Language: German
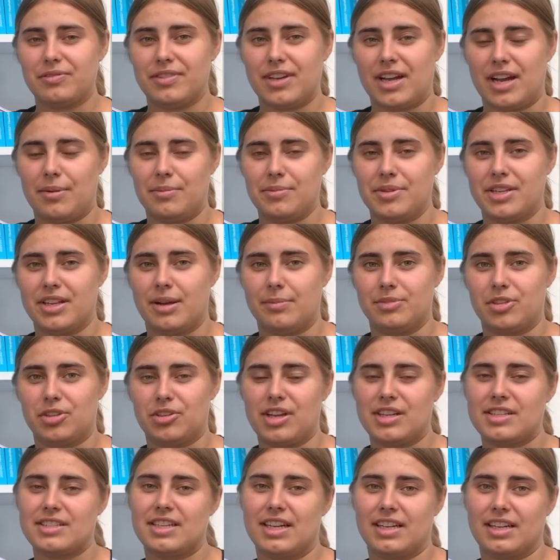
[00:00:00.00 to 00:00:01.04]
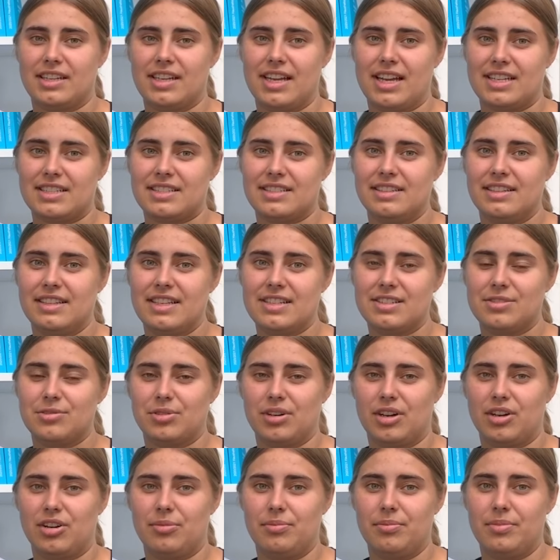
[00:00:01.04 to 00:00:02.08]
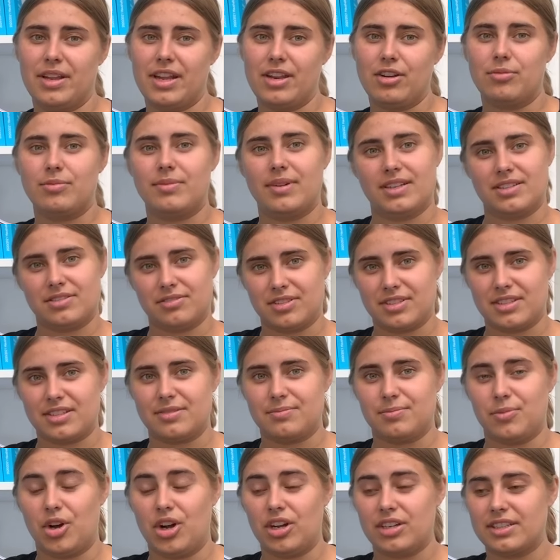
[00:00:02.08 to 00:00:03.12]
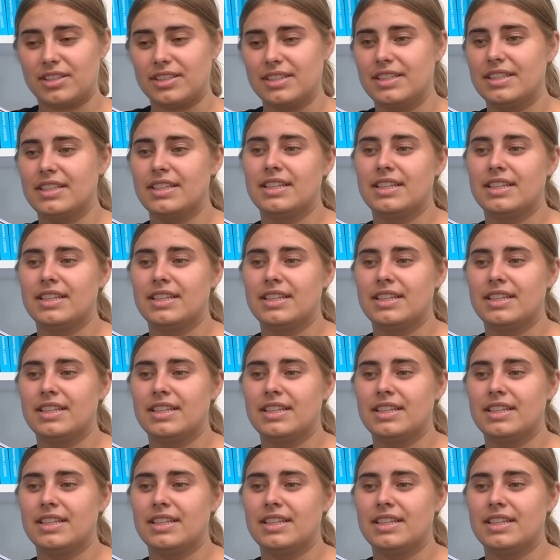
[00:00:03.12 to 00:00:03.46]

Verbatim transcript: Wir haben ihn am Donnerstag in der ersten Lesung auch im Plenum, also das ist morgen.